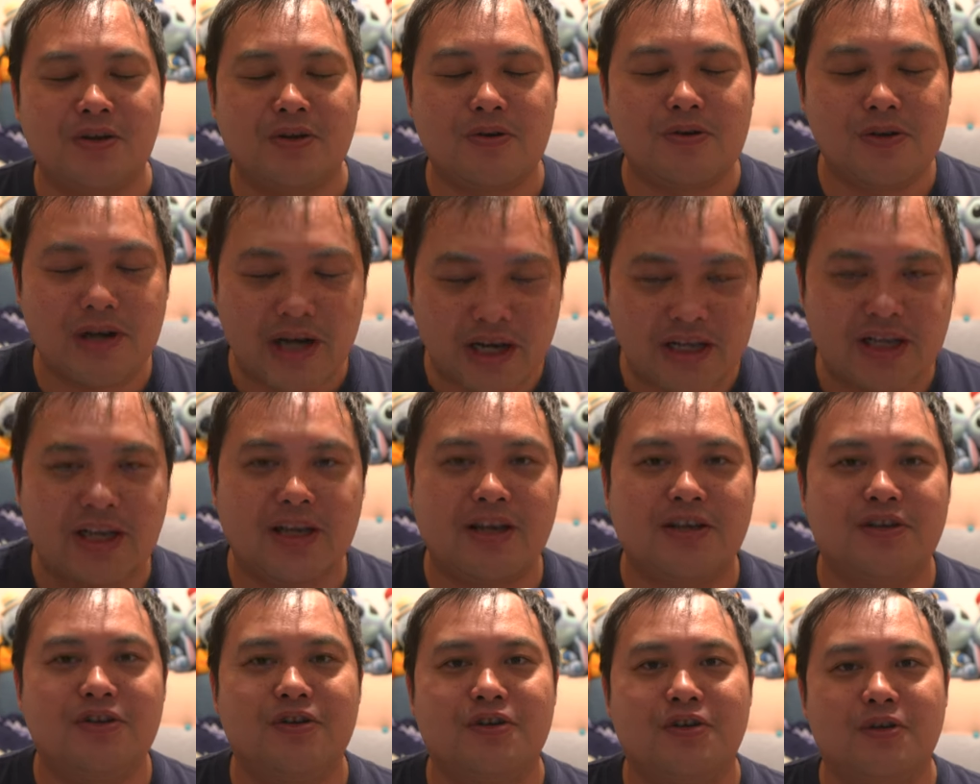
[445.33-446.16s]
今回
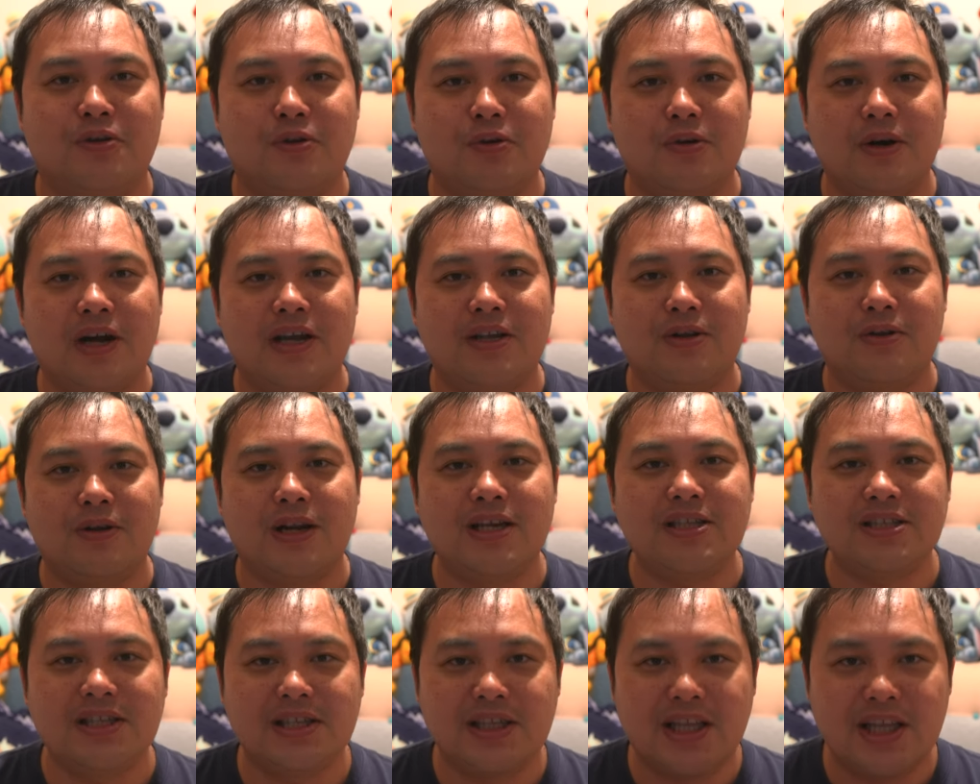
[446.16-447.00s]
ね、急遽動画に撮
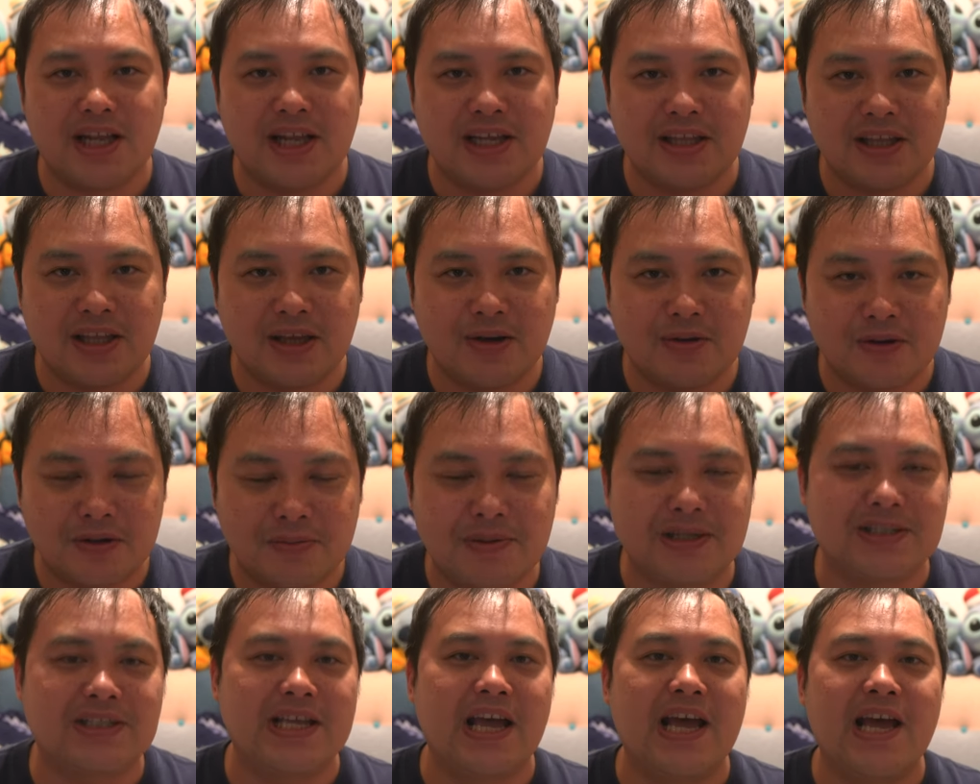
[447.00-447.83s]
らせていただいており
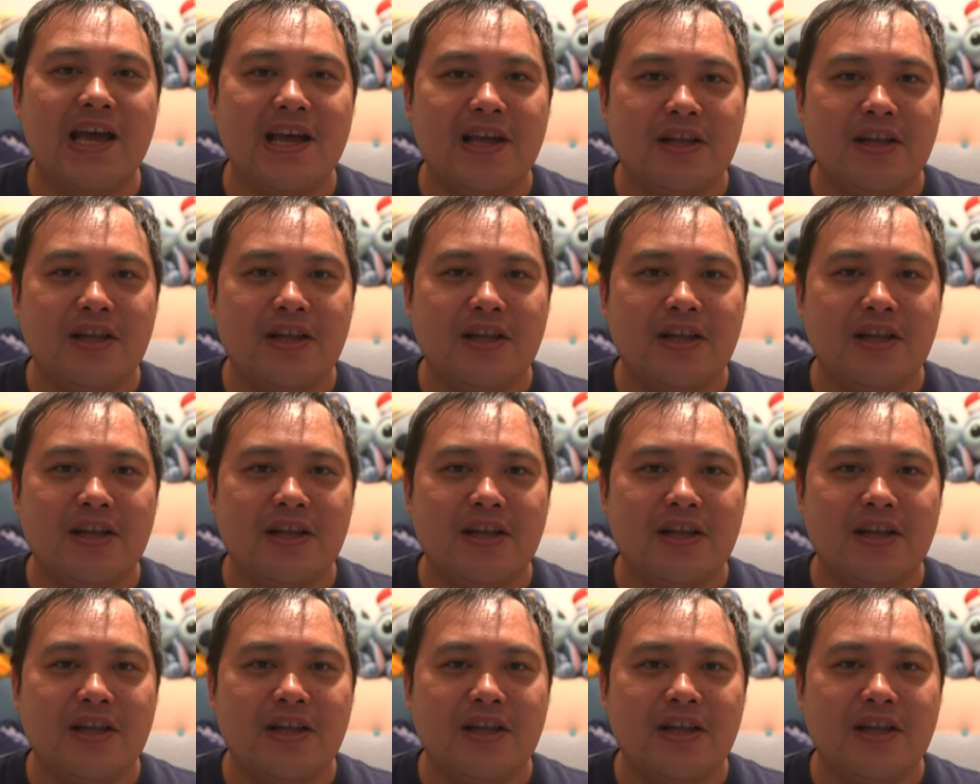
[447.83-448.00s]
ます。